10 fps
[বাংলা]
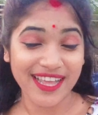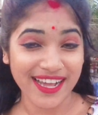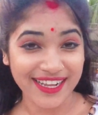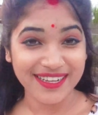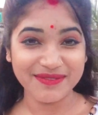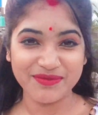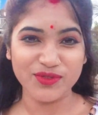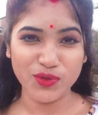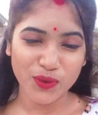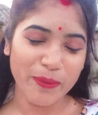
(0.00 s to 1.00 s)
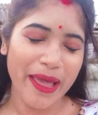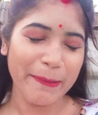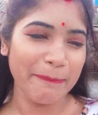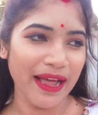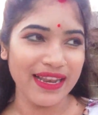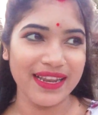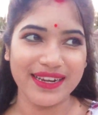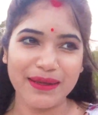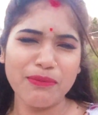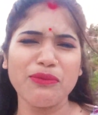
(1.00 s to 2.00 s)
থাকা দূর ব্যাং ভাল
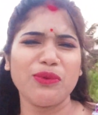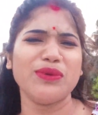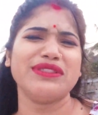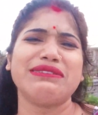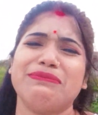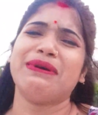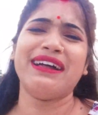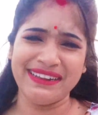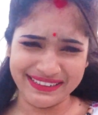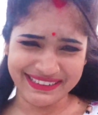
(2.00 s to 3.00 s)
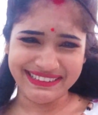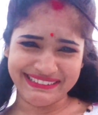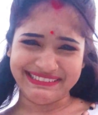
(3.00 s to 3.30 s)
লাগে না বলতে পারি না